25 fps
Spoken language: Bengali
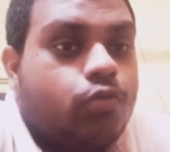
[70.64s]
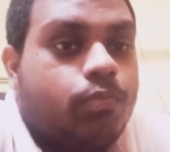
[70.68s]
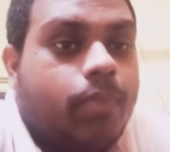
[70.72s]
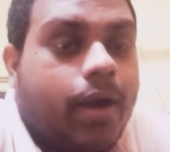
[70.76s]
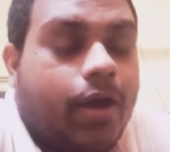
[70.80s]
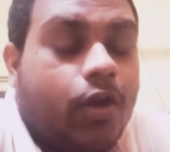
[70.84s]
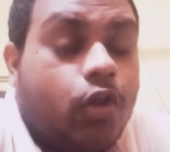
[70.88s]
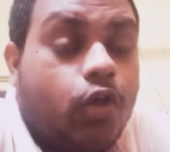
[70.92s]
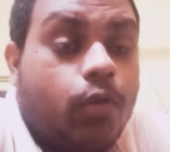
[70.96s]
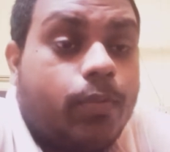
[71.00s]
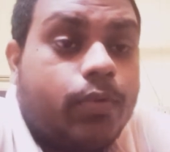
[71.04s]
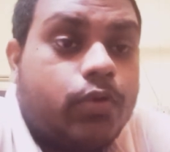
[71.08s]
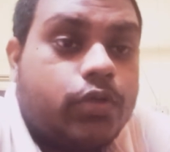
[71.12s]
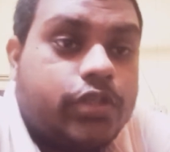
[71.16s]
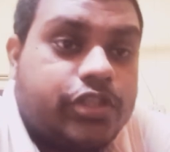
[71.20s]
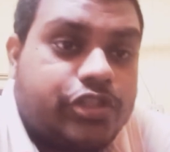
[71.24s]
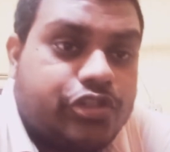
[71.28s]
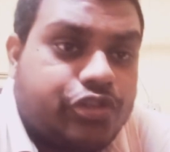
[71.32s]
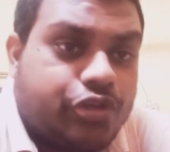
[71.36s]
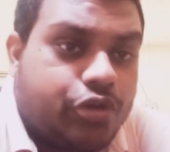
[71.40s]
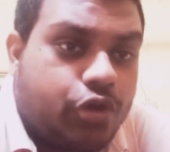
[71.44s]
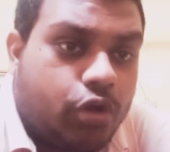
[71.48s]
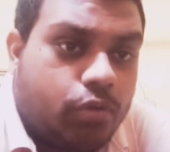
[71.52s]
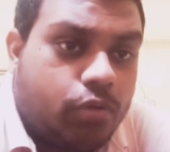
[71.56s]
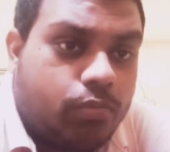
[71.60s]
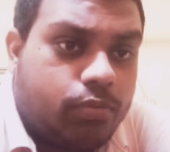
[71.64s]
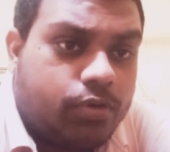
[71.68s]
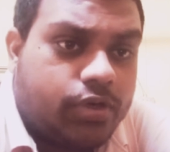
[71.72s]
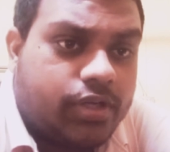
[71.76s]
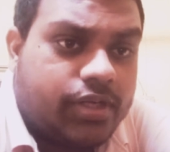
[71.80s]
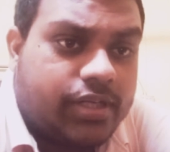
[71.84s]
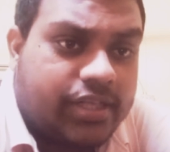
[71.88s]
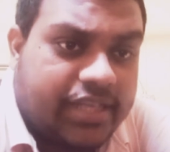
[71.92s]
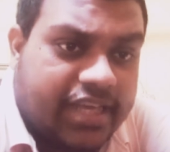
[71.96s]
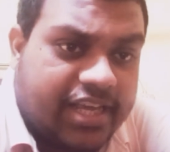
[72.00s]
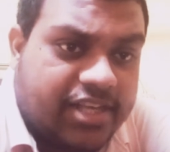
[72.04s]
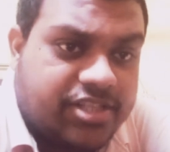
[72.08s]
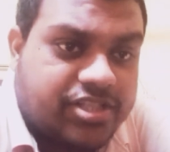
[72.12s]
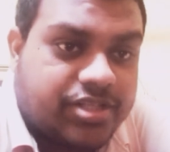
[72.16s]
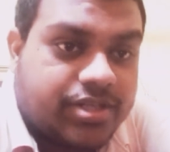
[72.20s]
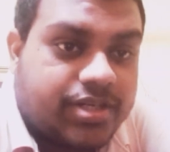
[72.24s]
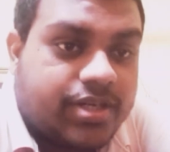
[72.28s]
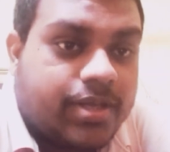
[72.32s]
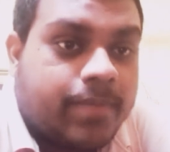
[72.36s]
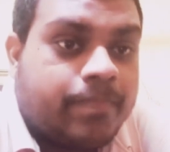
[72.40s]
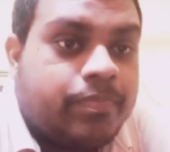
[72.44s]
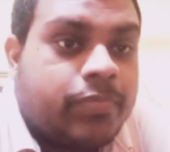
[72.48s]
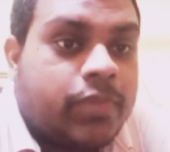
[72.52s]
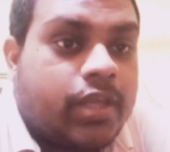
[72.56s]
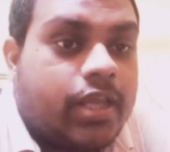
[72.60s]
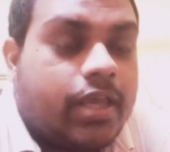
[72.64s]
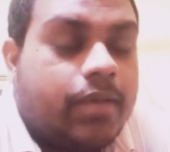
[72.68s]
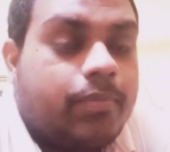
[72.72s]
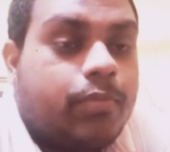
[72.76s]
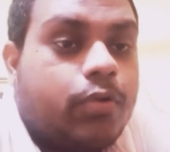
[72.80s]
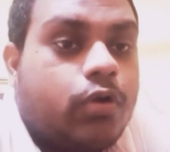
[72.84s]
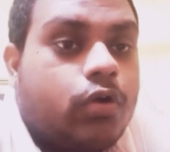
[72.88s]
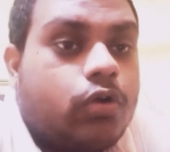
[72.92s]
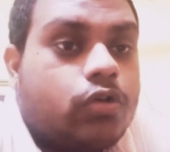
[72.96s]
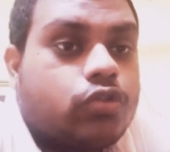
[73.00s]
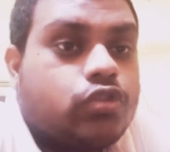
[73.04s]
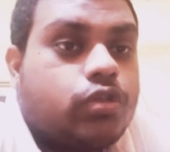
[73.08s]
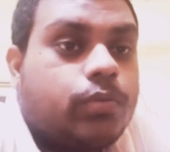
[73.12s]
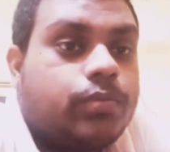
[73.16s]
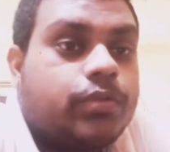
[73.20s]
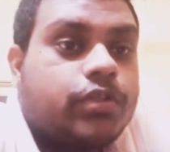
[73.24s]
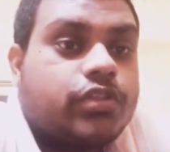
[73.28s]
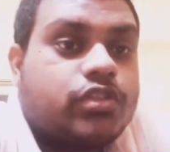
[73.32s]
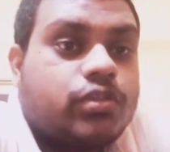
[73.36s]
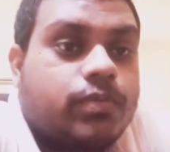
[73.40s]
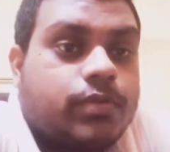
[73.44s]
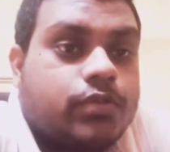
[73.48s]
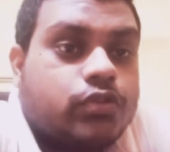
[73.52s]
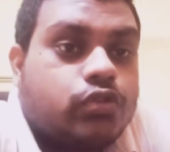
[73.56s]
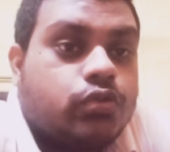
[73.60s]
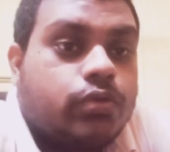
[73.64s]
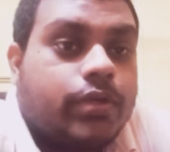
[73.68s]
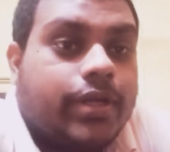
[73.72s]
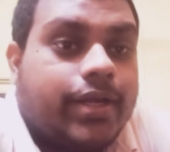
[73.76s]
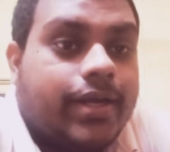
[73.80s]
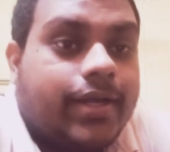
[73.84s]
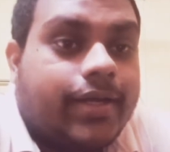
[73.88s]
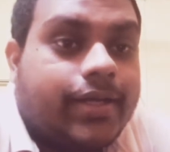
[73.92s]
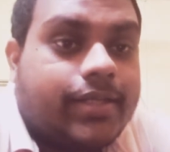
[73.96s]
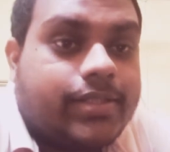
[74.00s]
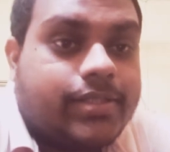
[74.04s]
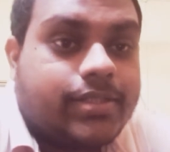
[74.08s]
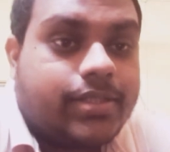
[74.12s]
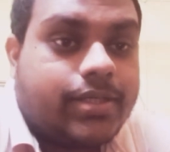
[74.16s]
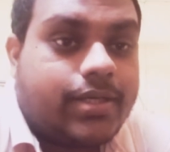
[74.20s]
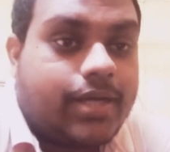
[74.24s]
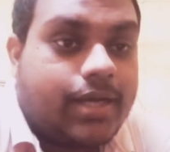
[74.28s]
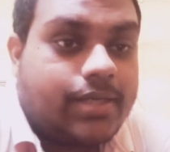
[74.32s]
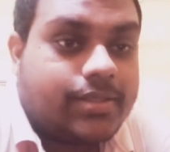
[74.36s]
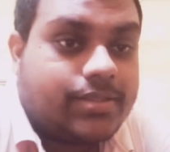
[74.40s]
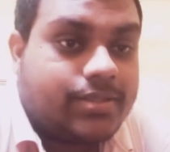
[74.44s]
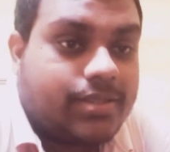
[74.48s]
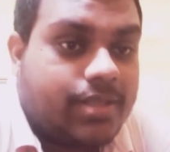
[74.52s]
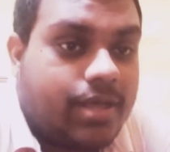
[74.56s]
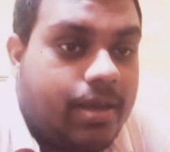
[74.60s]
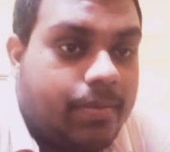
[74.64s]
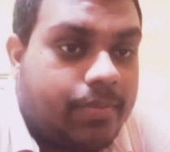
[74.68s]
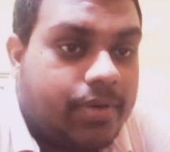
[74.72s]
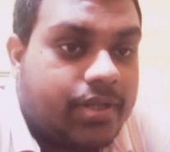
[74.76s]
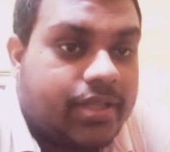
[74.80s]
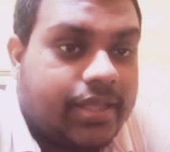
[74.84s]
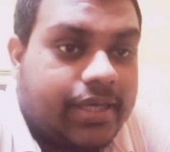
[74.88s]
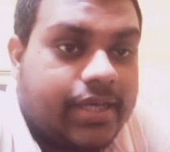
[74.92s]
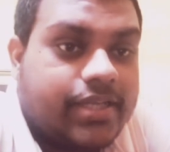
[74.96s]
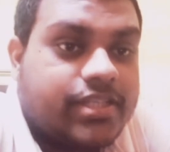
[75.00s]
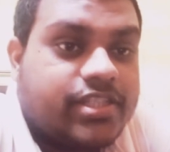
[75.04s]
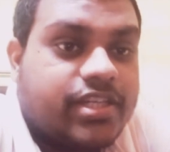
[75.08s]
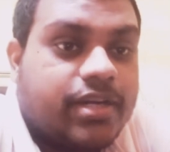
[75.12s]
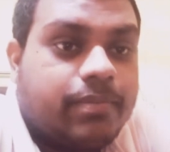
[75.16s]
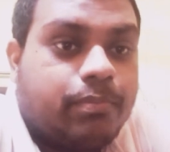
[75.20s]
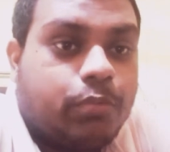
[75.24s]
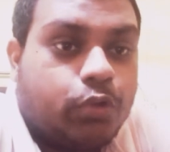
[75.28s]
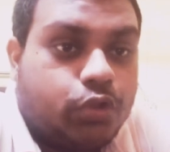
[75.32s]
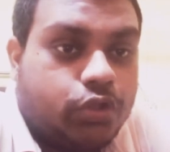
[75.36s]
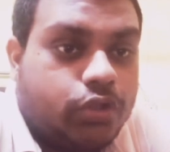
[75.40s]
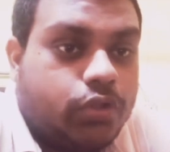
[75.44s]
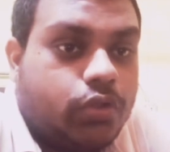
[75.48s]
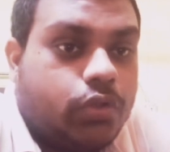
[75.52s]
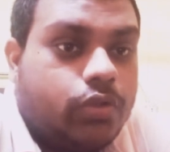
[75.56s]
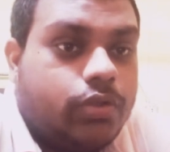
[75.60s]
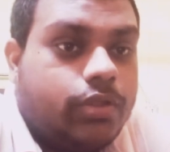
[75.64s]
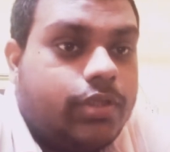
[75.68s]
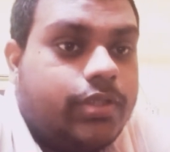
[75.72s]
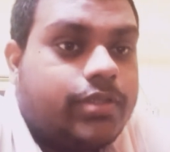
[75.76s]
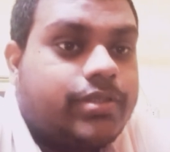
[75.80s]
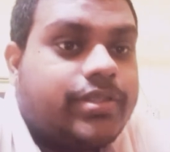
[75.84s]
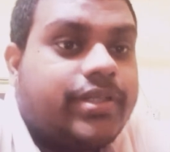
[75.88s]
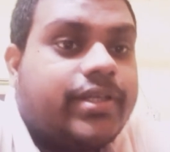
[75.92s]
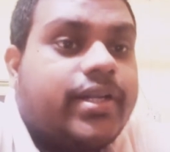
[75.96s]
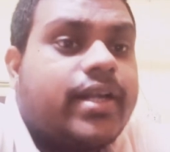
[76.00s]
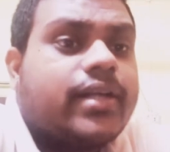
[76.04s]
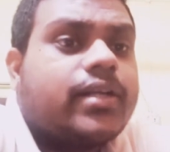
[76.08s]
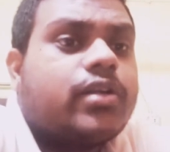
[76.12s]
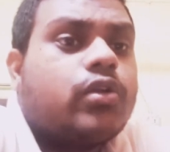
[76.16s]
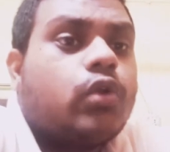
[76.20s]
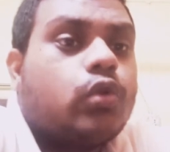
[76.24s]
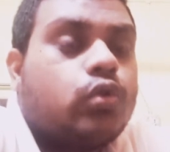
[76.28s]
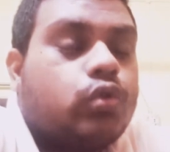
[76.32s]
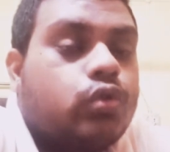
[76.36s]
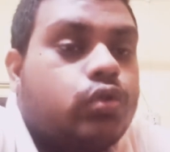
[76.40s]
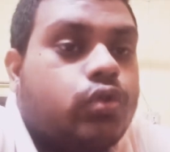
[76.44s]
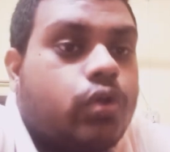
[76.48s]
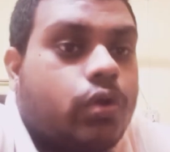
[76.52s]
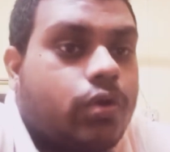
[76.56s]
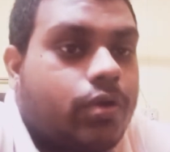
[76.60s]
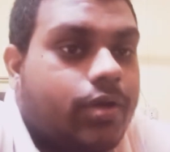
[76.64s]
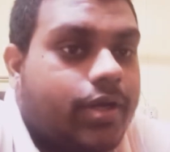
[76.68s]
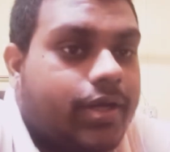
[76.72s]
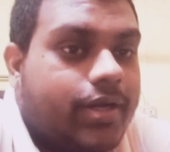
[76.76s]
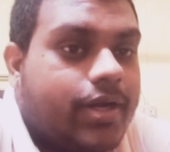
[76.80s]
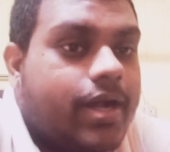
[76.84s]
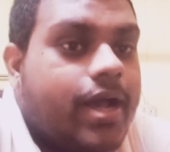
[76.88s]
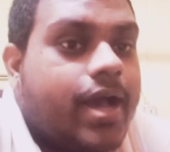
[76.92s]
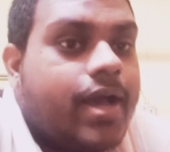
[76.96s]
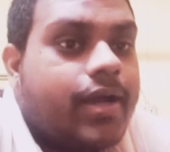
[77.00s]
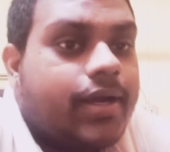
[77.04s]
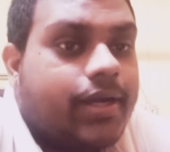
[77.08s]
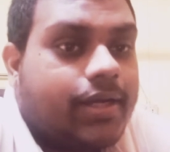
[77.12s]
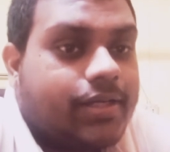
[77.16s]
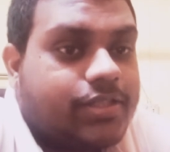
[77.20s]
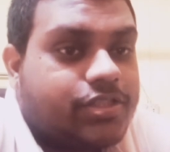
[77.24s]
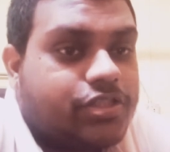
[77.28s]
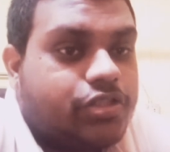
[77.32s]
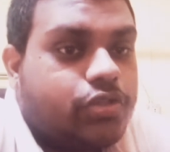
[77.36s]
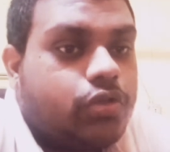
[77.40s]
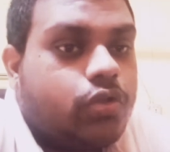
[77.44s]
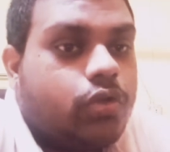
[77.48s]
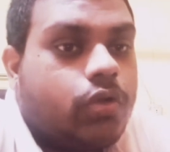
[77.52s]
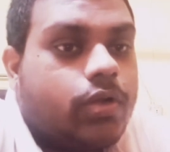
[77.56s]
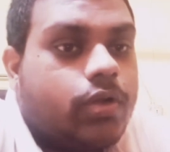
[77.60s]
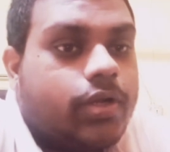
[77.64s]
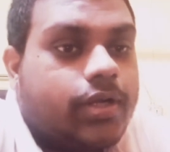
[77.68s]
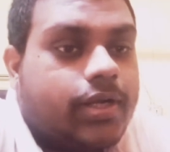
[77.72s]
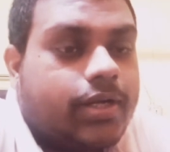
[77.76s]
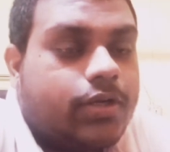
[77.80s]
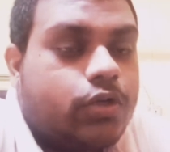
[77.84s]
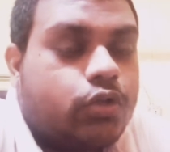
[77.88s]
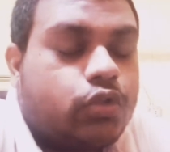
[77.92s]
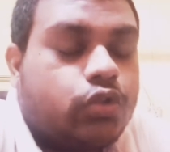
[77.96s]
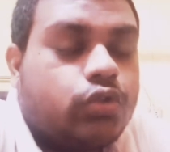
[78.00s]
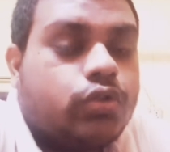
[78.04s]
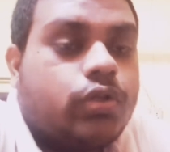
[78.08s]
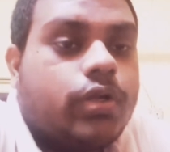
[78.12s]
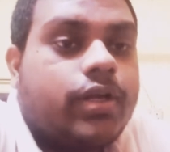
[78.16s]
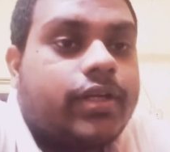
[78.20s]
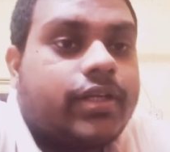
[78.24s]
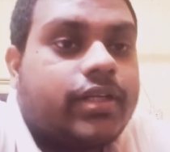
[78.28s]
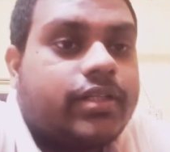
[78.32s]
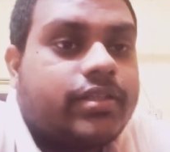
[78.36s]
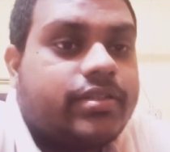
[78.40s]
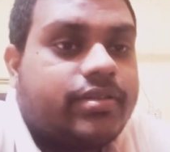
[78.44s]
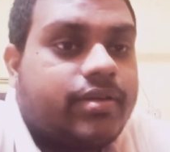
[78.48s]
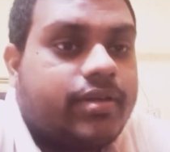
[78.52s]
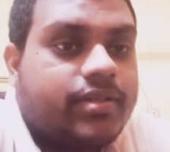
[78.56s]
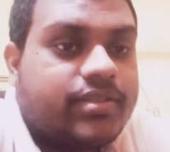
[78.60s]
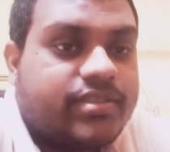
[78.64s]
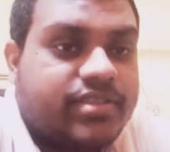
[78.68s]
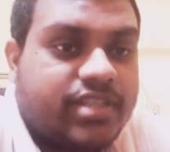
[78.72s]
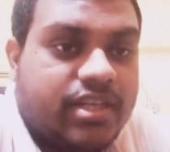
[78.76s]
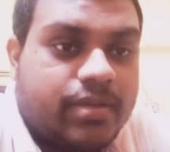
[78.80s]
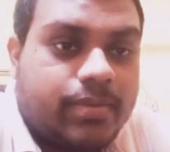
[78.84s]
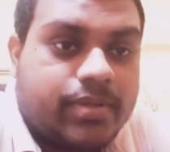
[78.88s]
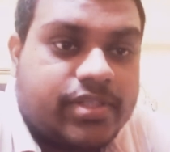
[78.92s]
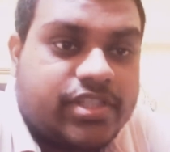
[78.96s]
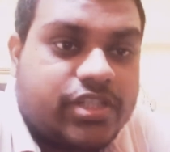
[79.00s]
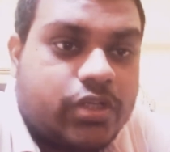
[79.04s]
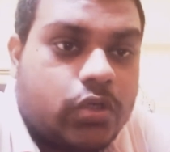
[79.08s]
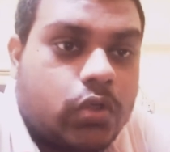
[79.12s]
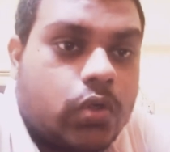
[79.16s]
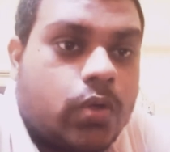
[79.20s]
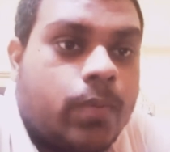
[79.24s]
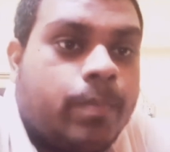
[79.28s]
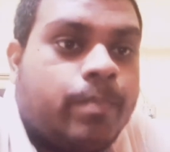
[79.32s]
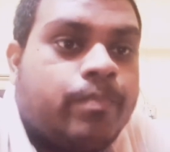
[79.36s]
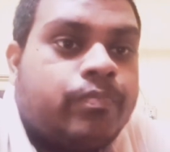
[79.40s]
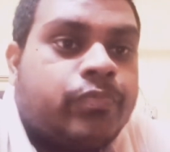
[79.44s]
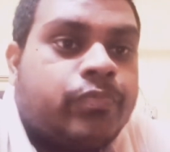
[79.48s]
খুব ভালোভাবে নিশ্চয়ই গল্পটা লিখেছেন এবং সপ্তাহ সপ্তাহ এর আগে যে কাজ আমরা দেখেছিলাম প্রতিদ্বন্দ্বী সেটা একটা নতুন ধরনের কাজ ছিল নতুন ধরনের একটা থ্রিল সিনেমা ছিল